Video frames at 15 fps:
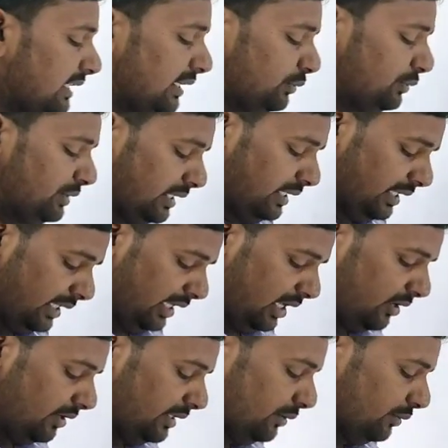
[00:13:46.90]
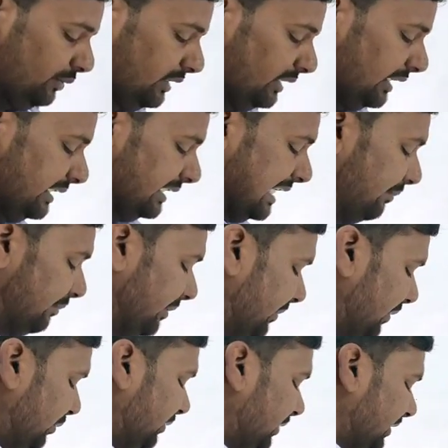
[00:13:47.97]
अच्छा क्वेश्चन है और ये क्वेश्चन एग्जाम में
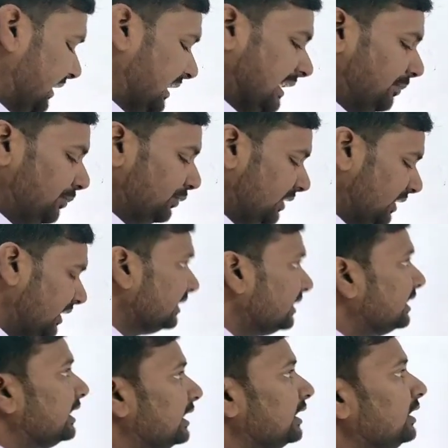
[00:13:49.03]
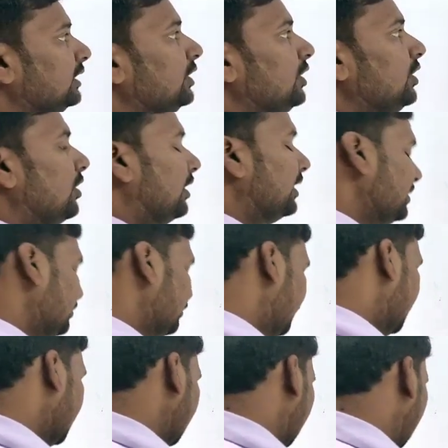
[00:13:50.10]
बहुत ही ज़्यादा पूछा जाता है और इस
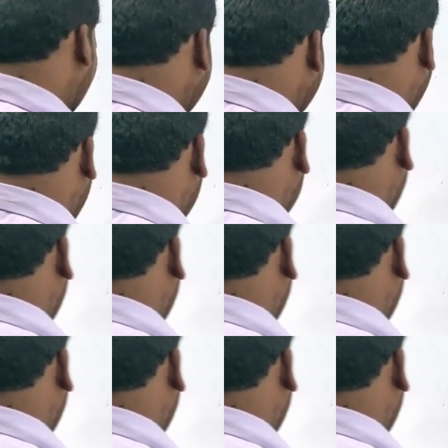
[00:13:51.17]
क्वेश्चन को खूब ध्यान